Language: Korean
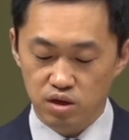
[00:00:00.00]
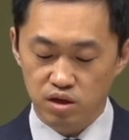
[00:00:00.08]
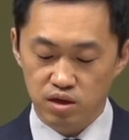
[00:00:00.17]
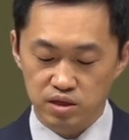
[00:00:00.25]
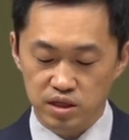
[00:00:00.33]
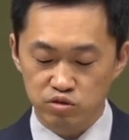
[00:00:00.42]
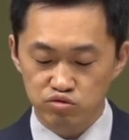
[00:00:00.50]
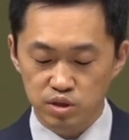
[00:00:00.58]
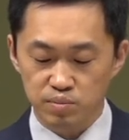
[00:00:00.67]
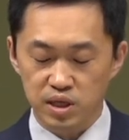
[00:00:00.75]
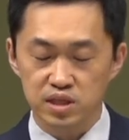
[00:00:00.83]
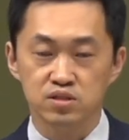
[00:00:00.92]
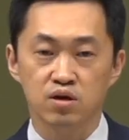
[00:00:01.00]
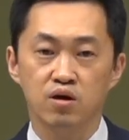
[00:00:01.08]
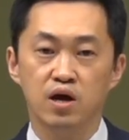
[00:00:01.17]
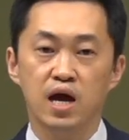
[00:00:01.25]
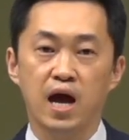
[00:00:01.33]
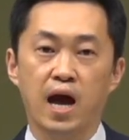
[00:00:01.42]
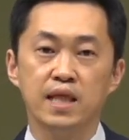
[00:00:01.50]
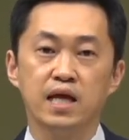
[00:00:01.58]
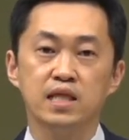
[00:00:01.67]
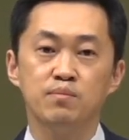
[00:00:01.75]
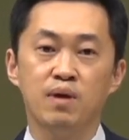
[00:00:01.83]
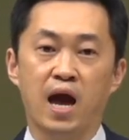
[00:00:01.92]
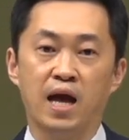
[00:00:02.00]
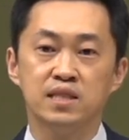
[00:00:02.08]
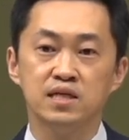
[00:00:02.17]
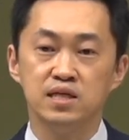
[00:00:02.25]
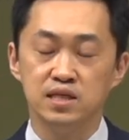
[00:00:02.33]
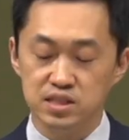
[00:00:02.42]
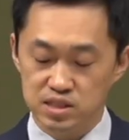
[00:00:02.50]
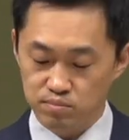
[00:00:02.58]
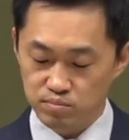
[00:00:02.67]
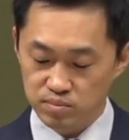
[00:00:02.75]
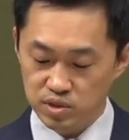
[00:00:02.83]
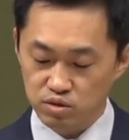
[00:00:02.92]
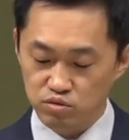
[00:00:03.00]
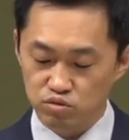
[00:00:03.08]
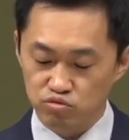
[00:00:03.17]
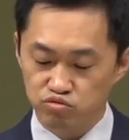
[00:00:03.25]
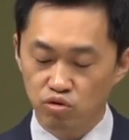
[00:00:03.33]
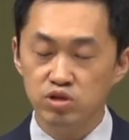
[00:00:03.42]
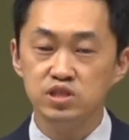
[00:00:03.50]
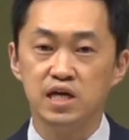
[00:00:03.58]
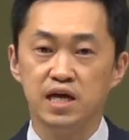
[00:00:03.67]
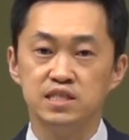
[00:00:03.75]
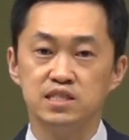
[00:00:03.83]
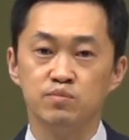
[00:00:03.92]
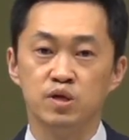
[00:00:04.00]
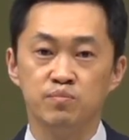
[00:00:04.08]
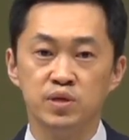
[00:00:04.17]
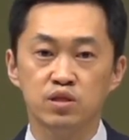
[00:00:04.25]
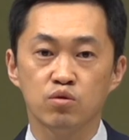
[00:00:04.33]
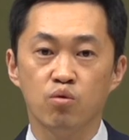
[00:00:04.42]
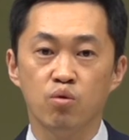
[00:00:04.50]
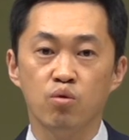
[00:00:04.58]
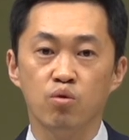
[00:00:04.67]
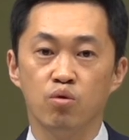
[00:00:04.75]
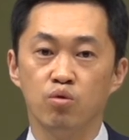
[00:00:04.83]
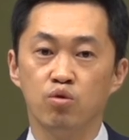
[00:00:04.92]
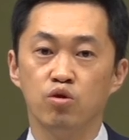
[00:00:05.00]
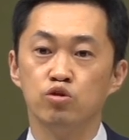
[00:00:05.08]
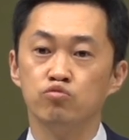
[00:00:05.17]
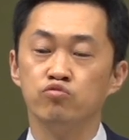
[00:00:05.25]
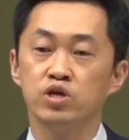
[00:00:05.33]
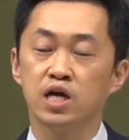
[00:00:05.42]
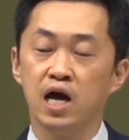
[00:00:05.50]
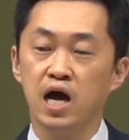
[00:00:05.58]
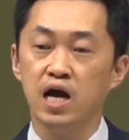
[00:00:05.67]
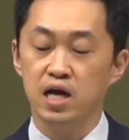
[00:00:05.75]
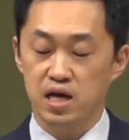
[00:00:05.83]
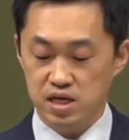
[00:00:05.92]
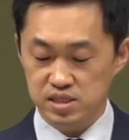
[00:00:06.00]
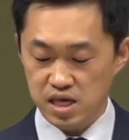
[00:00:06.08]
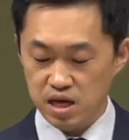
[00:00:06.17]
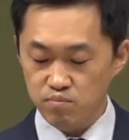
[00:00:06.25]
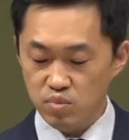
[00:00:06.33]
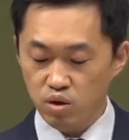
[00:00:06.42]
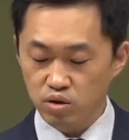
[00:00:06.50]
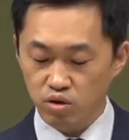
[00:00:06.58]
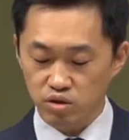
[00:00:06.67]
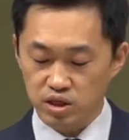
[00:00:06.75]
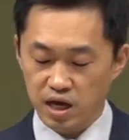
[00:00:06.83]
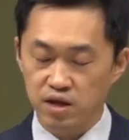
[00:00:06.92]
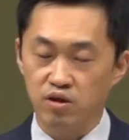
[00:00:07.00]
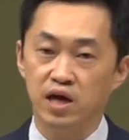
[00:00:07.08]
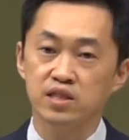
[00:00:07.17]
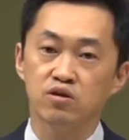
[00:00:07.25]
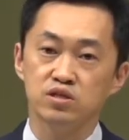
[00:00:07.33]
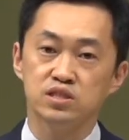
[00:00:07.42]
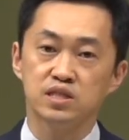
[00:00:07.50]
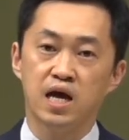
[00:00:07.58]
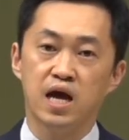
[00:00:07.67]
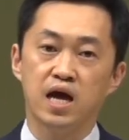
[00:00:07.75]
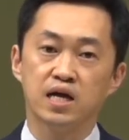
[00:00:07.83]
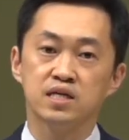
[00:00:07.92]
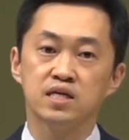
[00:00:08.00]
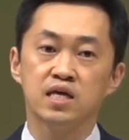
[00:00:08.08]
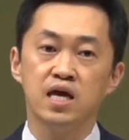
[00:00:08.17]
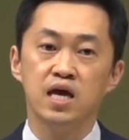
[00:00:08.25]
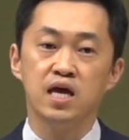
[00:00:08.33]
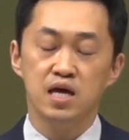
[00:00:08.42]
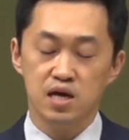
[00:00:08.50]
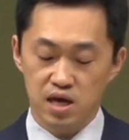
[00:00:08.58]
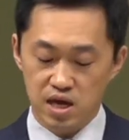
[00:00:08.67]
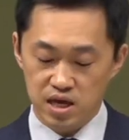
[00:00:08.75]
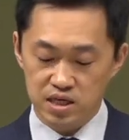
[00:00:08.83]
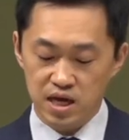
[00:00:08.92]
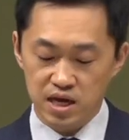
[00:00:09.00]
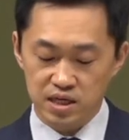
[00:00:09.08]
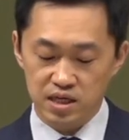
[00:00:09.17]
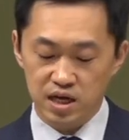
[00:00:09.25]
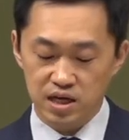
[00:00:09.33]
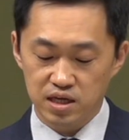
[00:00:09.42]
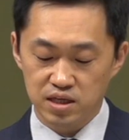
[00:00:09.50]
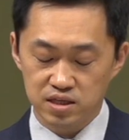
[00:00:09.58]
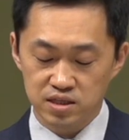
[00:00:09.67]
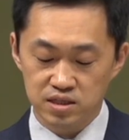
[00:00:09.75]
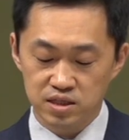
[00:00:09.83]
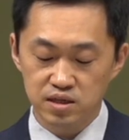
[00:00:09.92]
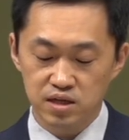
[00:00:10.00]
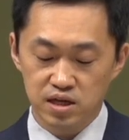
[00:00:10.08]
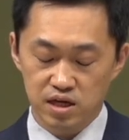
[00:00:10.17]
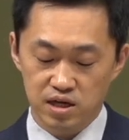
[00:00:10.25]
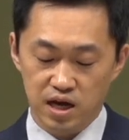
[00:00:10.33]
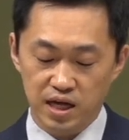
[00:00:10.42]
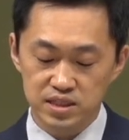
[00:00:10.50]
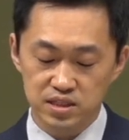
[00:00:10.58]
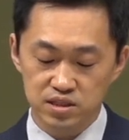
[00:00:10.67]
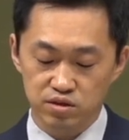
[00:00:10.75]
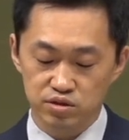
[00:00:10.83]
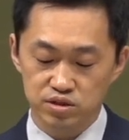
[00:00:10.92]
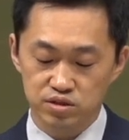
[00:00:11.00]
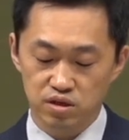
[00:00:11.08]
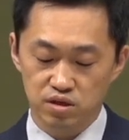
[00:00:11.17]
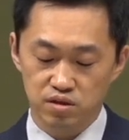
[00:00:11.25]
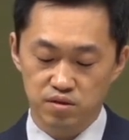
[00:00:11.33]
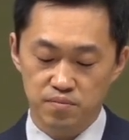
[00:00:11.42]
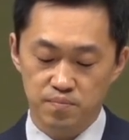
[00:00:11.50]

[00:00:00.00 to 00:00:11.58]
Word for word: 어, 예수님께서 하나님의 아들이심, 구원자이심을 믿고 우리가 생명을 얻게 하려 한 것이다. 그렇게 예, 이야기를 어, 하시는 것이죠.